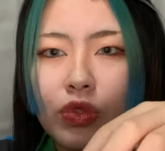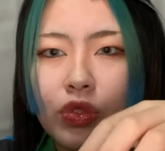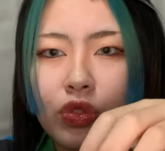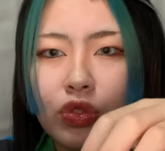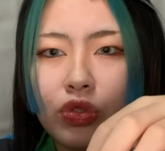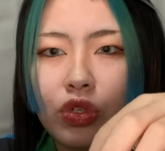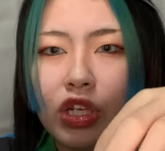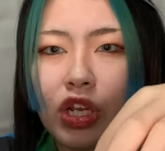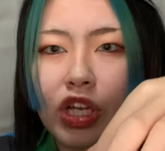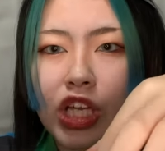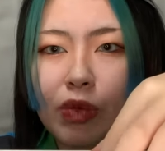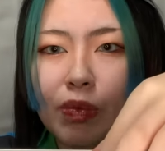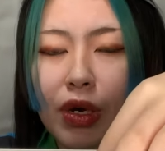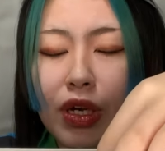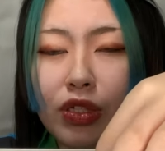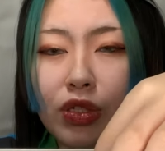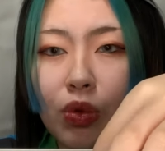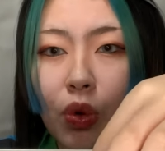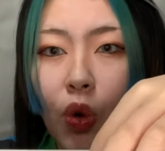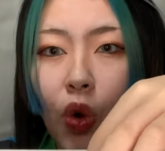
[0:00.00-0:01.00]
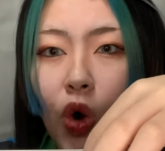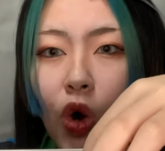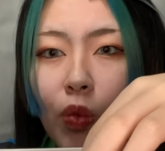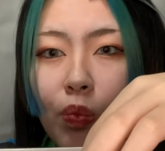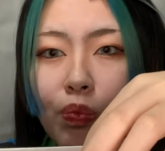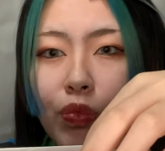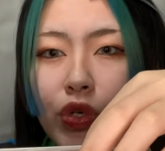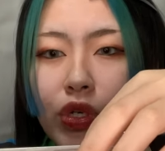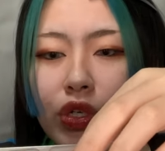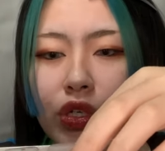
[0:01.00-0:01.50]
それではいきます
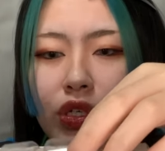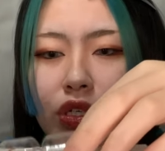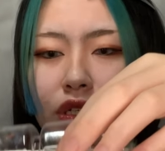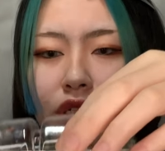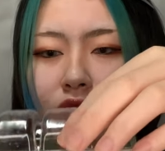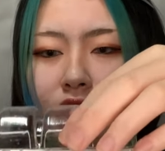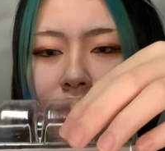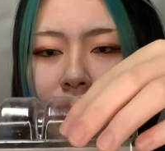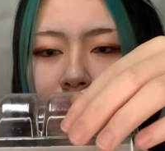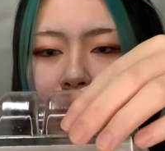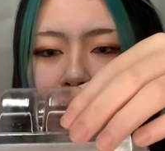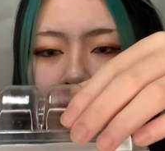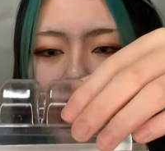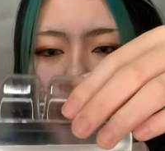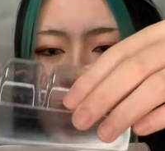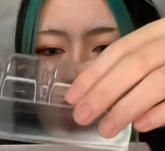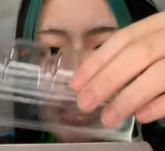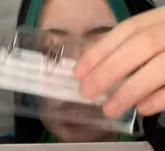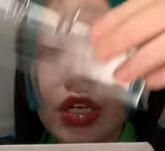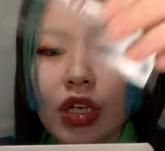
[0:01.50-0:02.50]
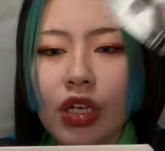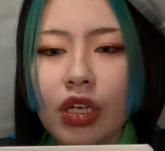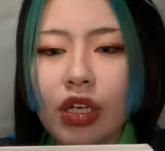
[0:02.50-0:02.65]
オープン